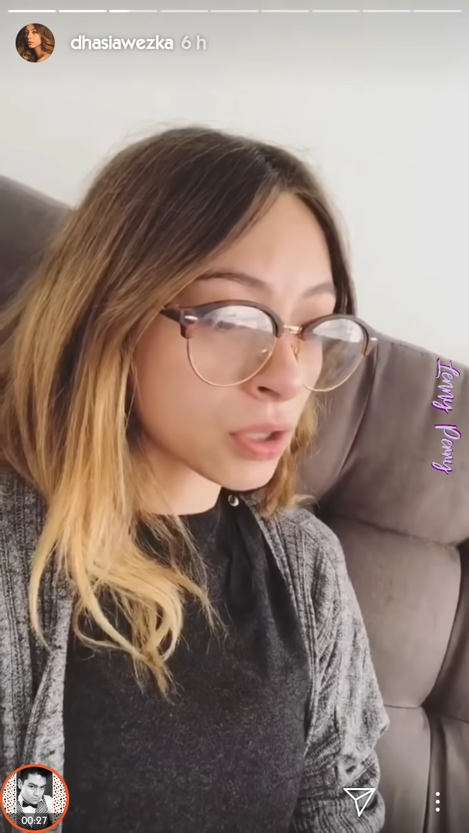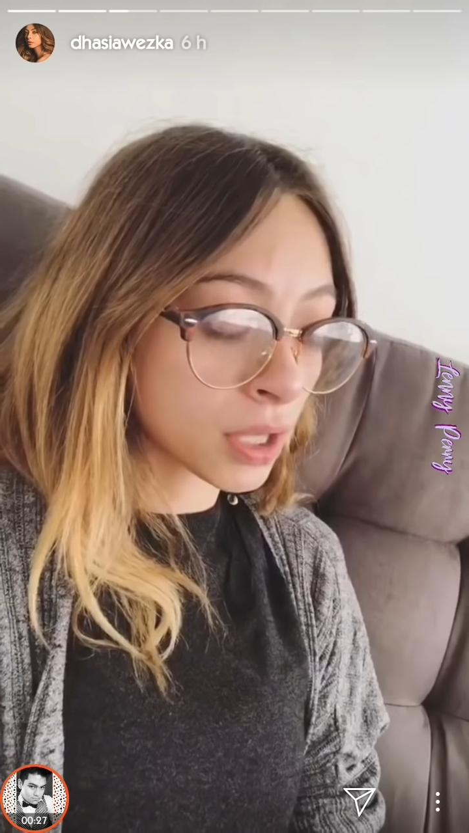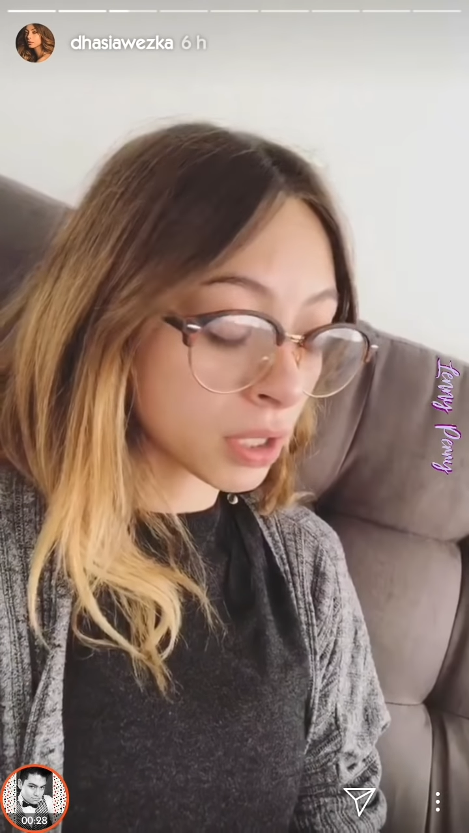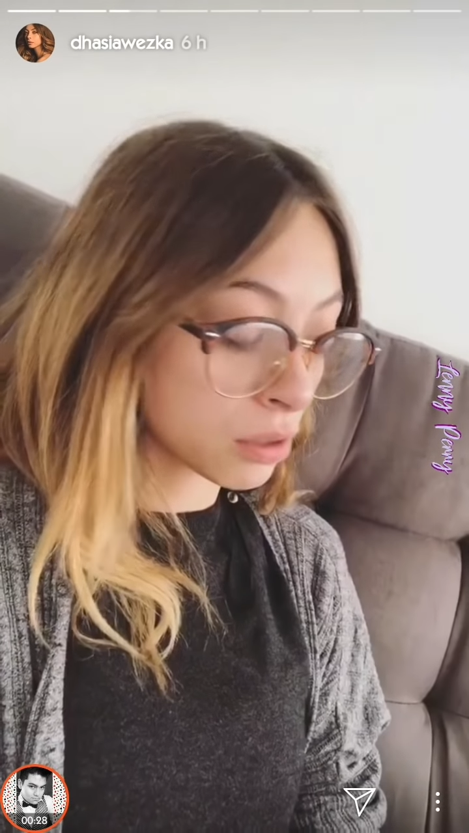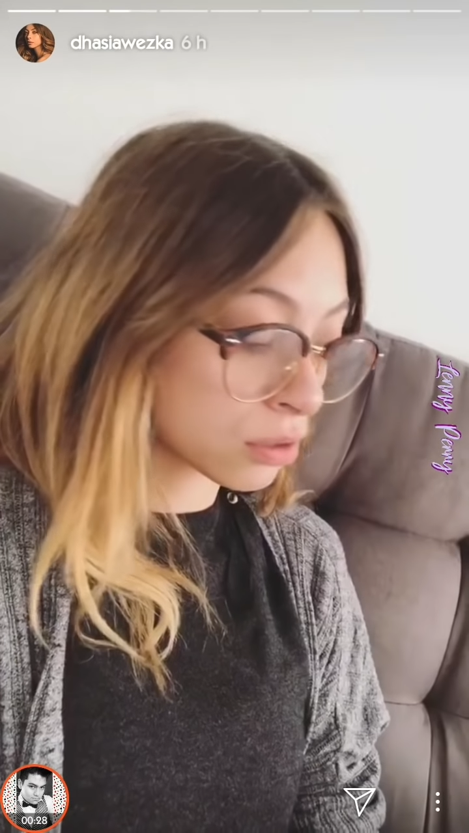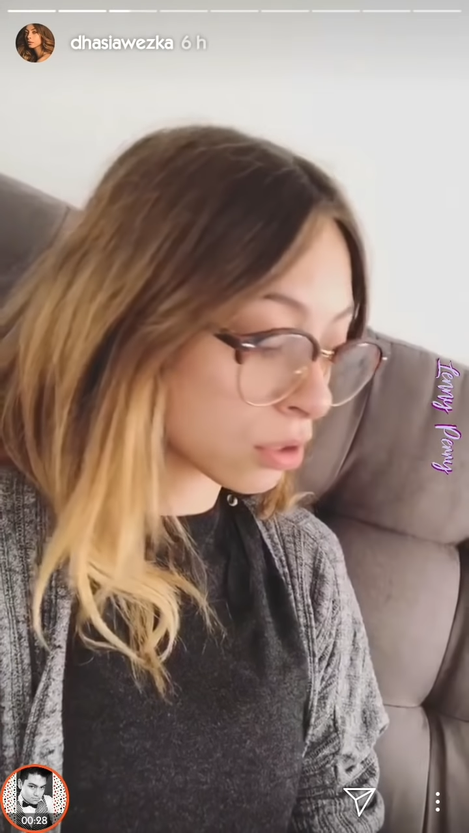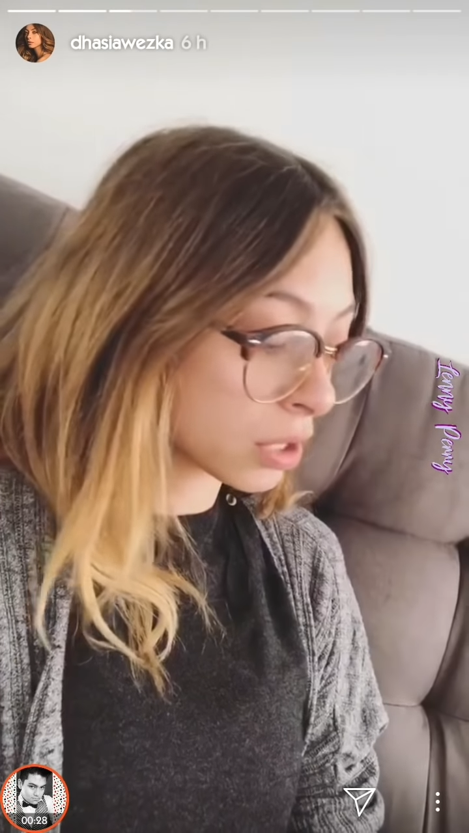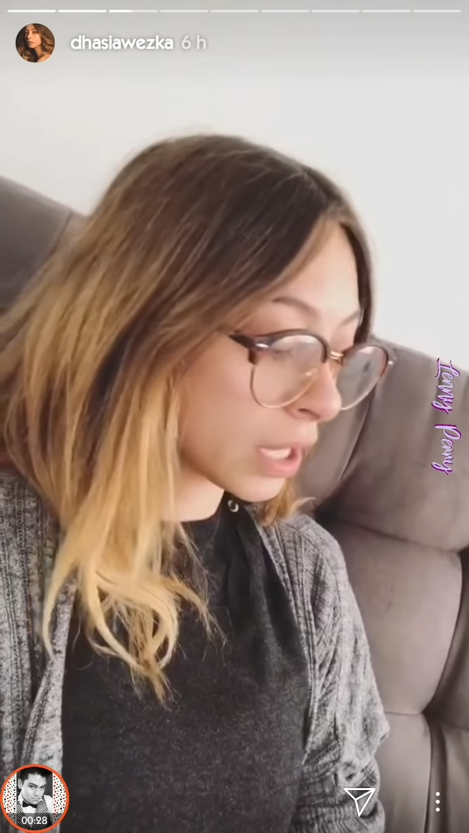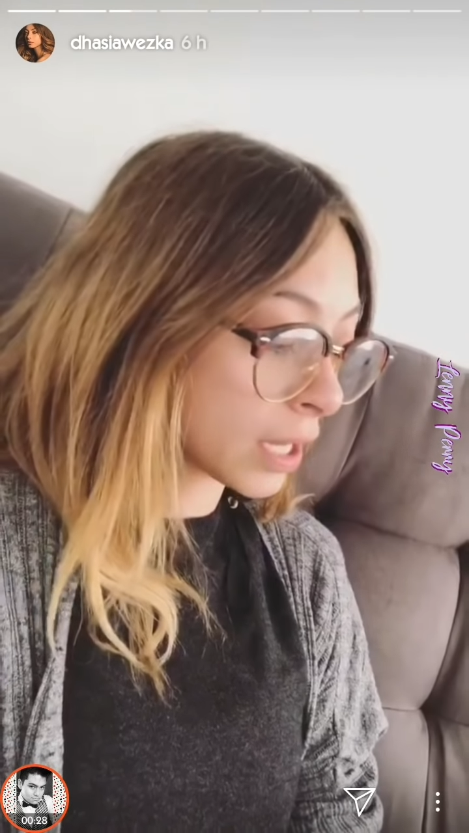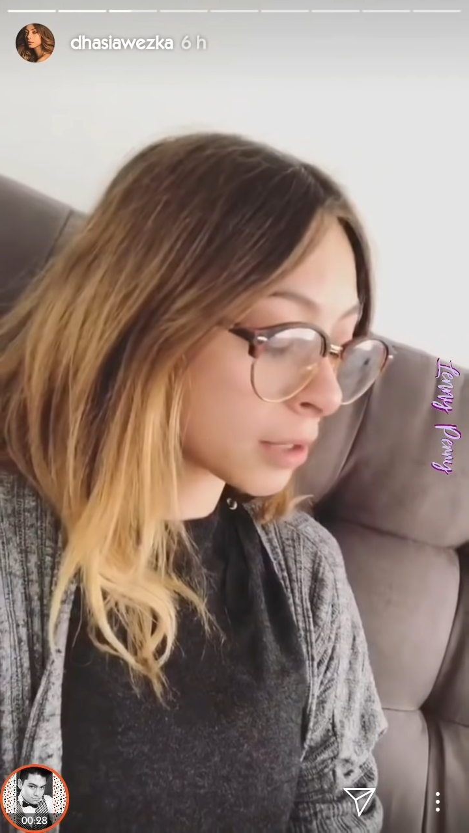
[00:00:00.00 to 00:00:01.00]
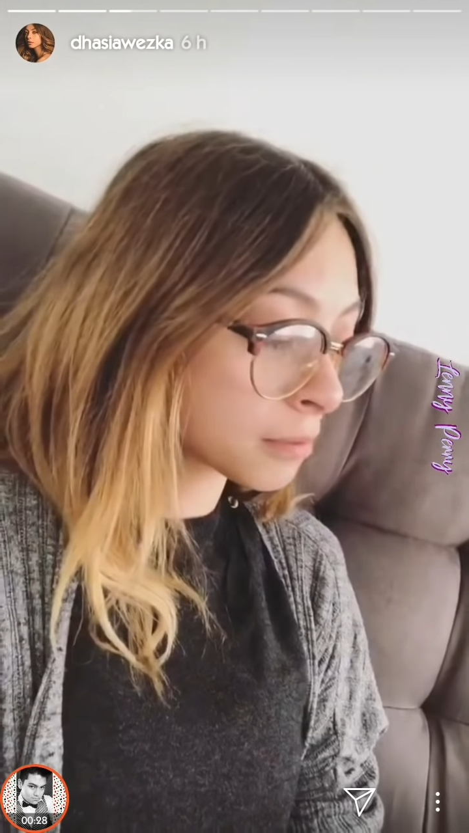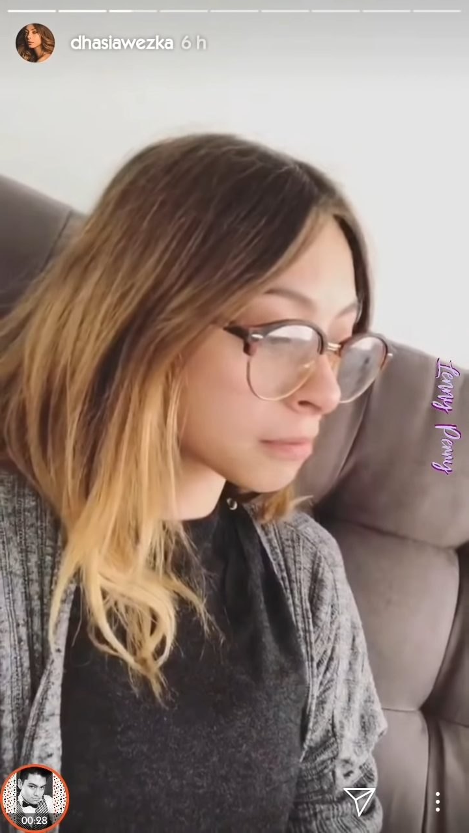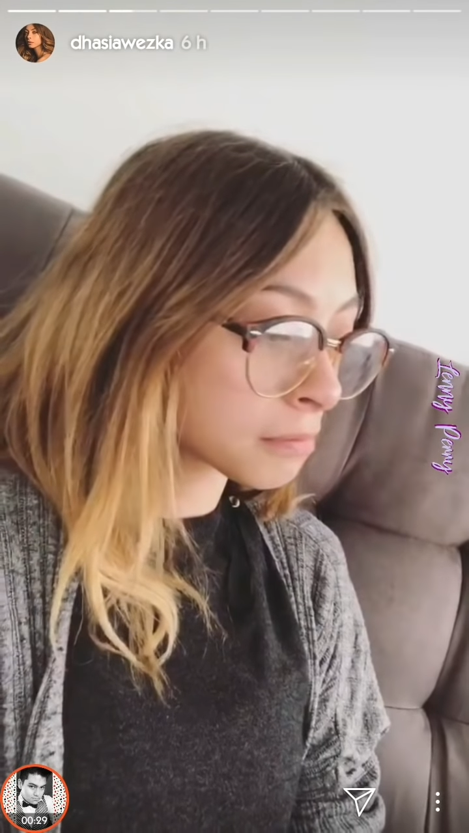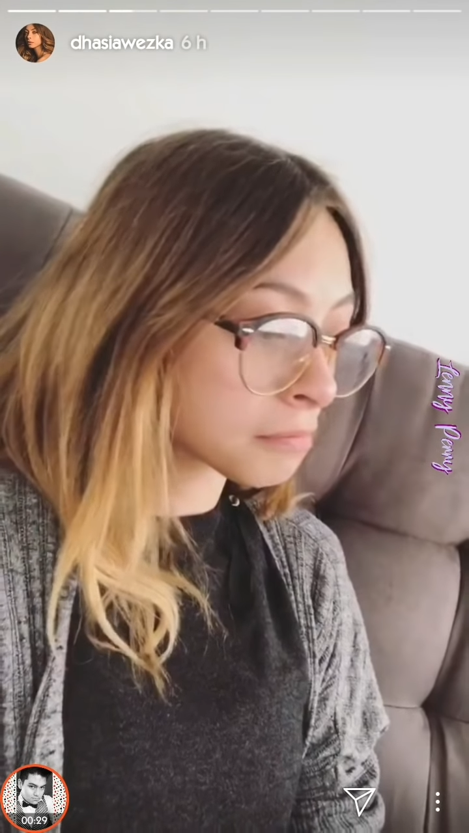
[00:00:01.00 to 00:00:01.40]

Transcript: persona que nos rodea,